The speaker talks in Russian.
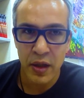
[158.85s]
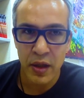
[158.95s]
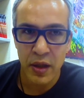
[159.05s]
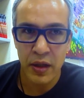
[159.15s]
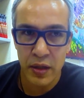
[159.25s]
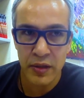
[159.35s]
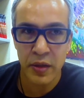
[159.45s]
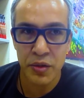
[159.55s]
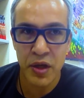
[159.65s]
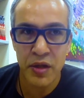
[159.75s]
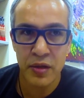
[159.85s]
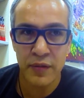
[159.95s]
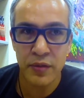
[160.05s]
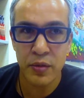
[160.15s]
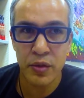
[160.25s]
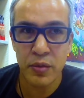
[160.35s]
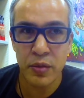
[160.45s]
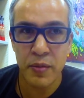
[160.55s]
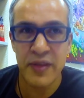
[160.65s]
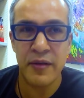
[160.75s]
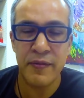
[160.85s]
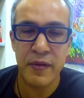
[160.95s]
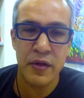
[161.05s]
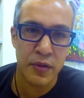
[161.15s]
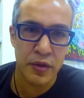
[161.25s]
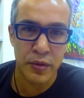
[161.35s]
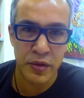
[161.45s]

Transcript: их заключается в том, чтобы мотивировать